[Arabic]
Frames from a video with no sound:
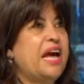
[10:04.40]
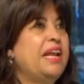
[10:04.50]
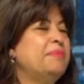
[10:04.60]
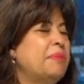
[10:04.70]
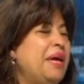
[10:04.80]

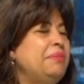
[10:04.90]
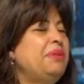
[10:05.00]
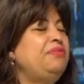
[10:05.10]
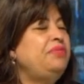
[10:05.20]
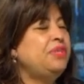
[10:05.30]
لما
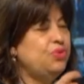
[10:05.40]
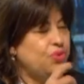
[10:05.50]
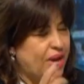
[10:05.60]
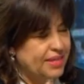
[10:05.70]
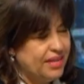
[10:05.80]
بيعمل
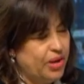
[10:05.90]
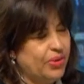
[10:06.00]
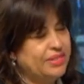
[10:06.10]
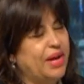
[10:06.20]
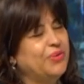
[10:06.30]
فيديو عن
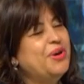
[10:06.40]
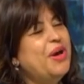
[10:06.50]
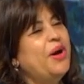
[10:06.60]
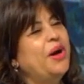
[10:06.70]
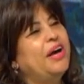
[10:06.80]
دوت او
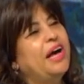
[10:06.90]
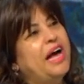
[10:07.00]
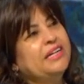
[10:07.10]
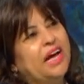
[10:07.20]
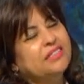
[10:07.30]
آه،
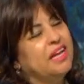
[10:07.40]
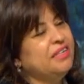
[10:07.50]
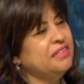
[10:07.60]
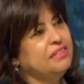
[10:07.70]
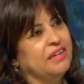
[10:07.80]
عن
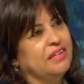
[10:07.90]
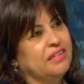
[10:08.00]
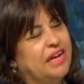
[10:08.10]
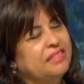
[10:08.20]
طريقه آه، عن